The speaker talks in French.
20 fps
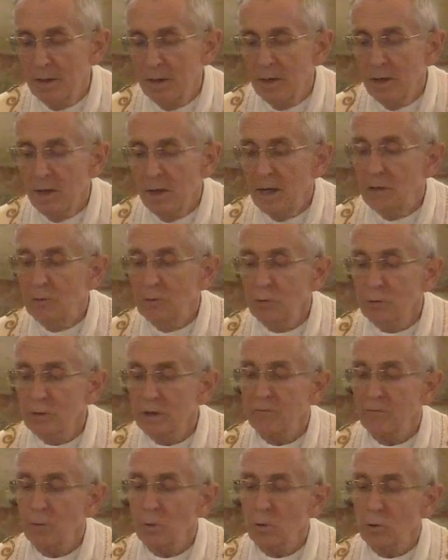Et nous, nous
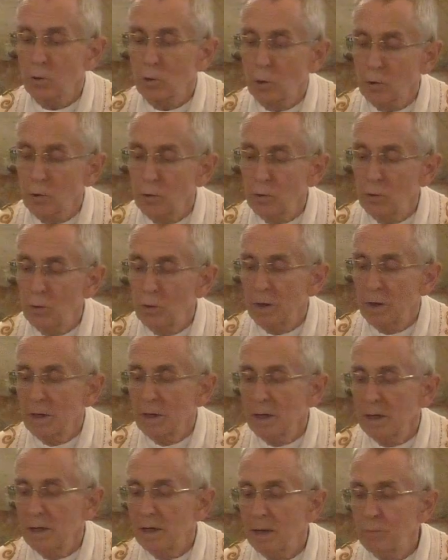avons connu
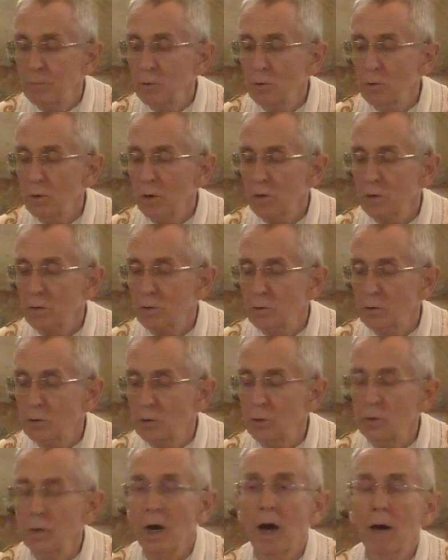l'amour que
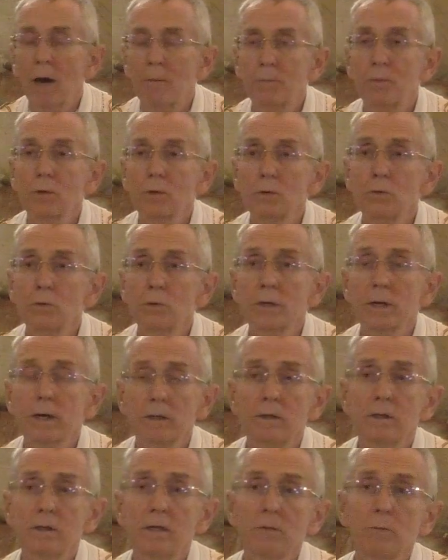Dieu a pour nous.
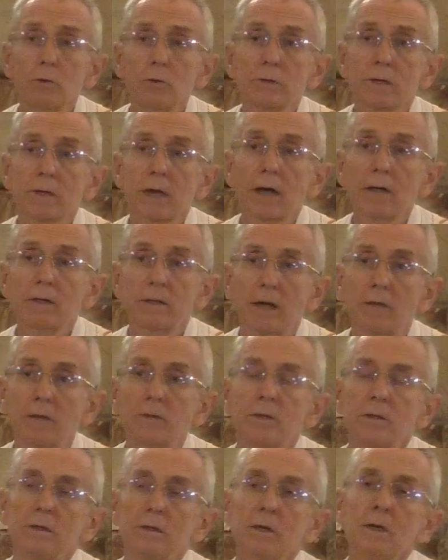Credidimus
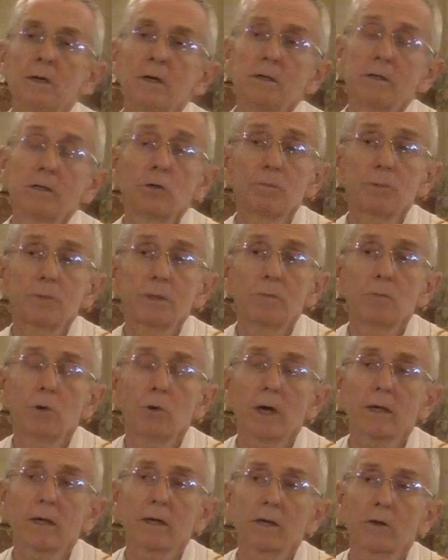caritati. Ces deux petits mots-là,
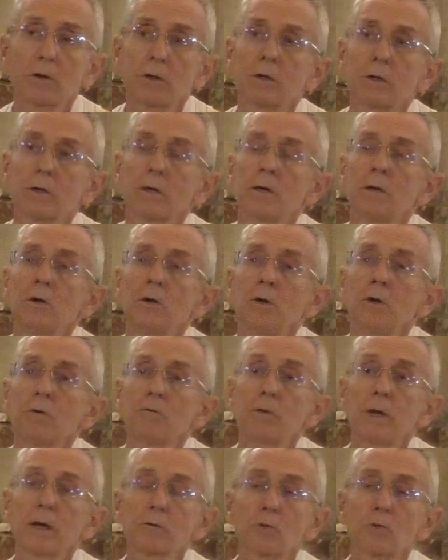d'ailleurs, vous les
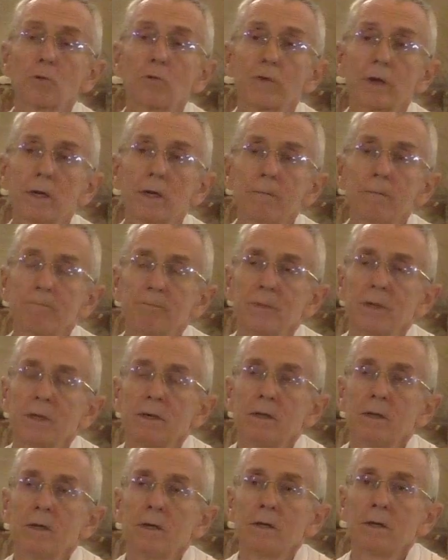retrouvez.
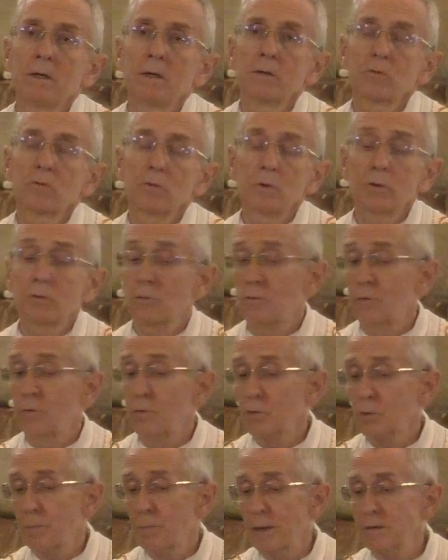Ce ne sont, vous
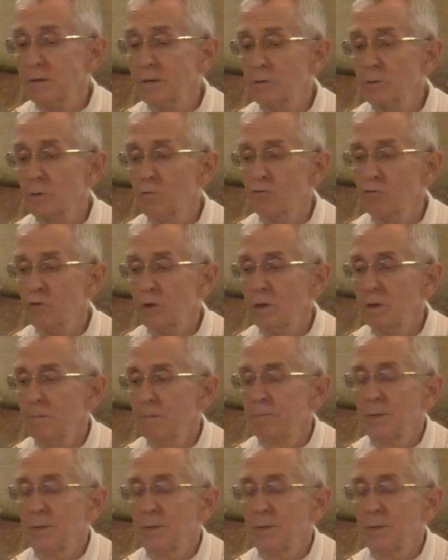sont pas étrangers.